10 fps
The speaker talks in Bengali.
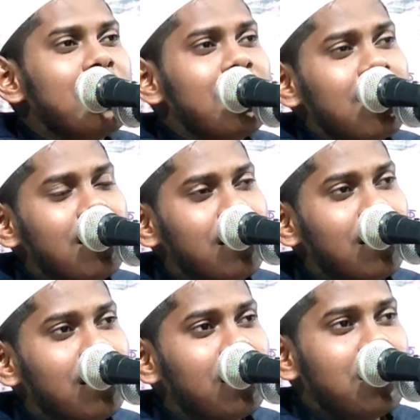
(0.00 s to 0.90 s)
নিবে
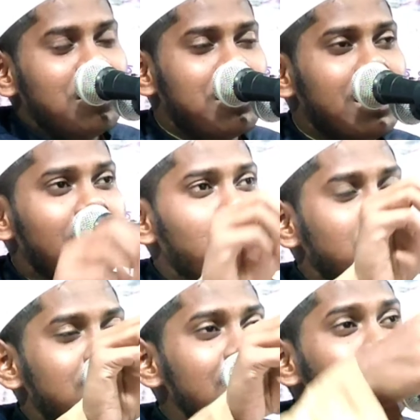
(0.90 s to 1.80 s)
সে
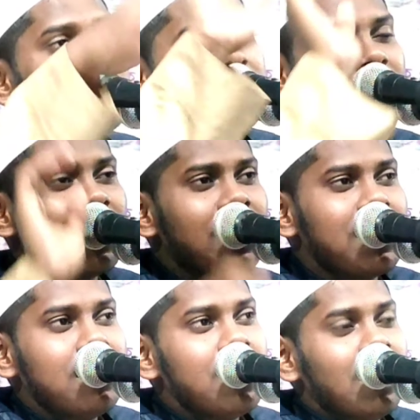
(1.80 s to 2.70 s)
হচ্ছে
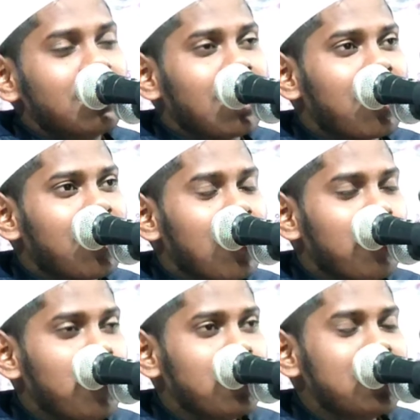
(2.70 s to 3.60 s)
সেই তার নাম
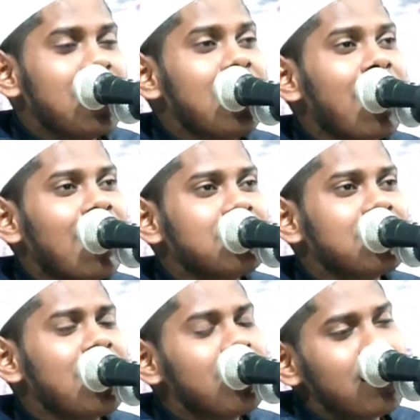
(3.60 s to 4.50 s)
হচ্ছে
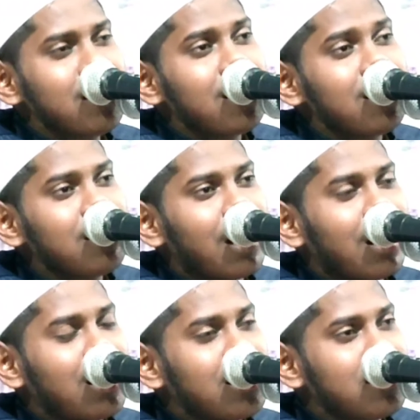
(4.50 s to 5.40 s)
আজরাইল
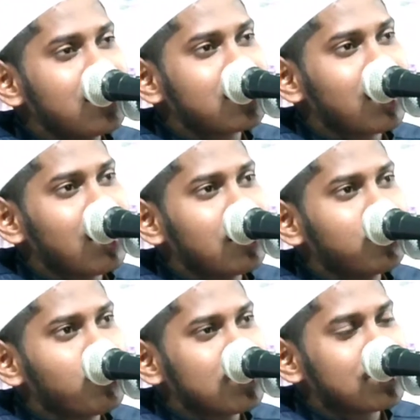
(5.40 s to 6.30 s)
আলাইহিস
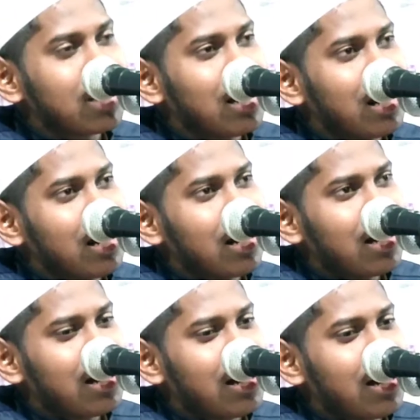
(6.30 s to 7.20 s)

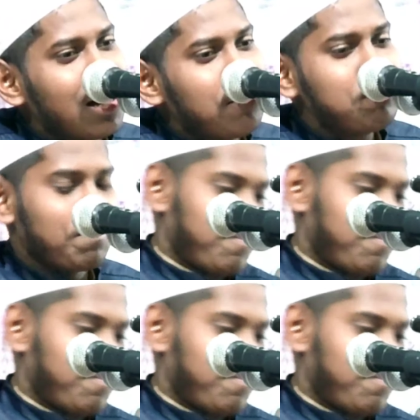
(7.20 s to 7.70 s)
সালাম